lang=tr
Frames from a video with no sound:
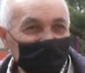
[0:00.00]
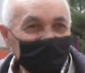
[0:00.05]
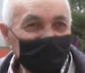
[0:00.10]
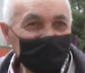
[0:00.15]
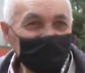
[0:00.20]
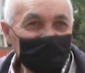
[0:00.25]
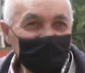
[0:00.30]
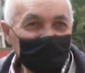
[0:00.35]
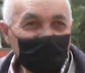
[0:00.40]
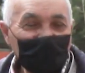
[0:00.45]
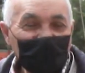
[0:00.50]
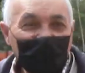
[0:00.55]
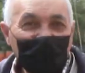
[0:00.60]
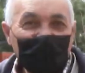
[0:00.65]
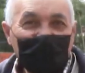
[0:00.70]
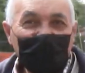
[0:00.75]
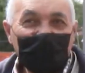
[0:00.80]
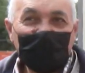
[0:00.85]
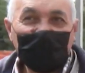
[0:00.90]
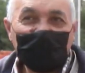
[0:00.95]
kuyrukta
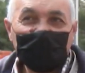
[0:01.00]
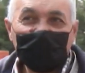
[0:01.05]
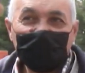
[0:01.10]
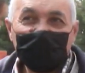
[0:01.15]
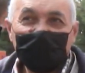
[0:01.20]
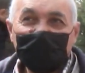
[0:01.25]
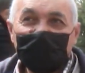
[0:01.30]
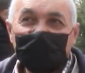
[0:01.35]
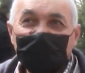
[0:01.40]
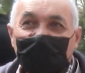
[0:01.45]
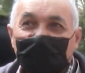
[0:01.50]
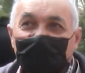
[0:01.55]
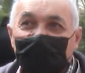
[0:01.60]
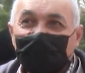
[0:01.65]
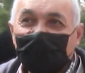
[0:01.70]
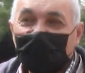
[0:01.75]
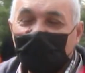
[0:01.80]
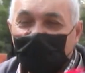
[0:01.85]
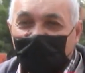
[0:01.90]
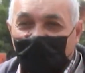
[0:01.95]
beklemeden oraya da
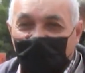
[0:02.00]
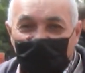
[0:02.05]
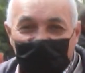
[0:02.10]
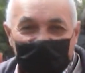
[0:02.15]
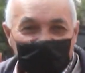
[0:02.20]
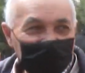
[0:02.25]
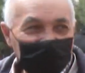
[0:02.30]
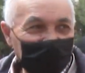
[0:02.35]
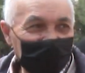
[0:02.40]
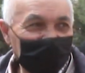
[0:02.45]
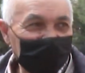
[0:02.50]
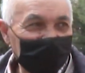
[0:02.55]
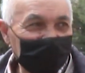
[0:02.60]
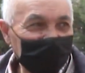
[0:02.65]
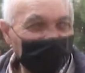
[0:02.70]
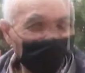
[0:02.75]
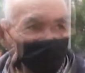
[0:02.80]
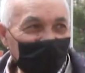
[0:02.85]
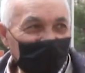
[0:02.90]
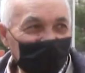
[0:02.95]
girilebilir mi? Bahalı biraz.
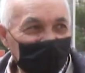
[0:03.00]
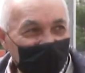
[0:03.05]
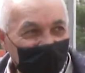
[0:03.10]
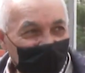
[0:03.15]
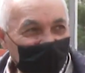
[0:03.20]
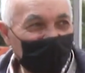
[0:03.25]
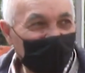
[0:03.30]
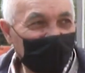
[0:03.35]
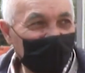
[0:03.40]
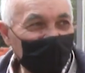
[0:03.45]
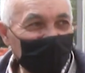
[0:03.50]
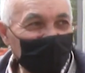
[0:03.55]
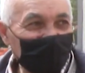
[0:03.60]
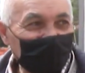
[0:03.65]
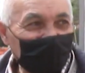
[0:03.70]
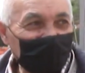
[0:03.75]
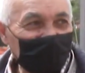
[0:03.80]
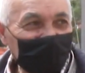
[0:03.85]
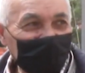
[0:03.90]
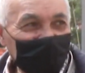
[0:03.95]
Fiyatlar bahalı
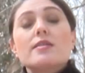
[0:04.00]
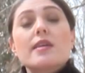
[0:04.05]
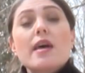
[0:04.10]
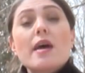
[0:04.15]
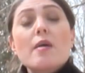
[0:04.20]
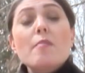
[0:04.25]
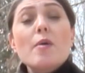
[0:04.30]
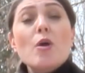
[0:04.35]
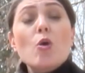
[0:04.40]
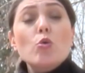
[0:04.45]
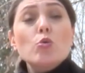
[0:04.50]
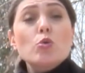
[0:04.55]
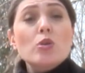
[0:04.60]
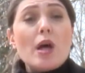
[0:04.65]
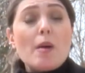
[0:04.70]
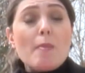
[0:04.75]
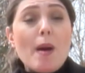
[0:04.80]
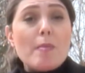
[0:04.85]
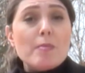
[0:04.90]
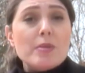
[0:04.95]
burada. TMO'nun
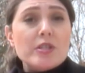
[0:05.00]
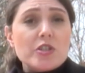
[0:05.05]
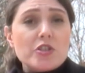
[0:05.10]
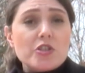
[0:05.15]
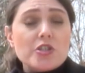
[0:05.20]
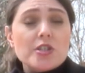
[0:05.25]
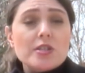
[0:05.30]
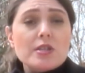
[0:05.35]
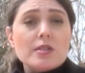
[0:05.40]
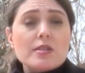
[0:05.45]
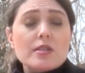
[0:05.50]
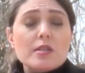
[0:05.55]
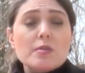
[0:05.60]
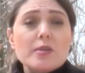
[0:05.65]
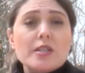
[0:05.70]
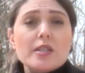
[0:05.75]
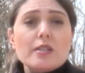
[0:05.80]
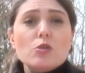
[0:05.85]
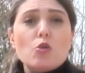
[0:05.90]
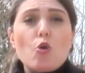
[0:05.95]
hemen bitişinde tarım
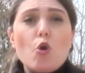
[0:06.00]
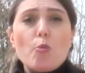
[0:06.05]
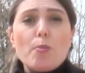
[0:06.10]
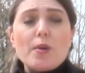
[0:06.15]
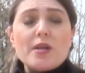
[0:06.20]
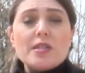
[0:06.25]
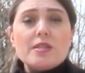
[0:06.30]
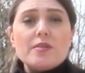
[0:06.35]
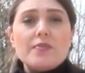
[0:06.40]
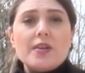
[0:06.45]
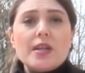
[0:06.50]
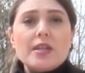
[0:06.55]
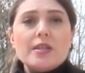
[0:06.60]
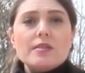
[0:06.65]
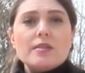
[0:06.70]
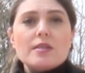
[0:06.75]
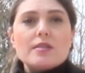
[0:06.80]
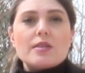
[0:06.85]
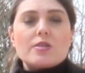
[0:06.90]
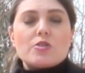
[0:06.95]
kredi kooperatiflerinin
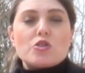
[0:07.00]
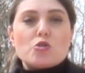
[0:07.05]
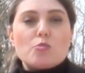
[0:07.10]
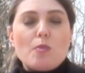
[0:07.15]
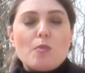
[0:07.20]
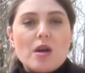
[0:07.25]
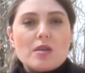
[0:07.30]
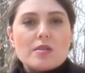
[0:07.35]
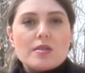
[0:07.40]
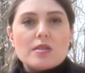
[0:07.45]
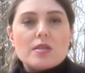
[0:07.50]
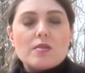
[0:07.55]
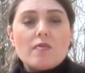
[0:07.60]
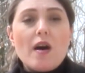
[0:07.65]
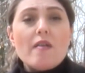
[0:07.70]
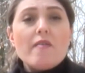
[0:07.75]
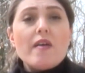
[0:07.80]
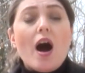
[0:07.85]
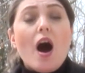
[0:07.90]
de satış mağazası var ve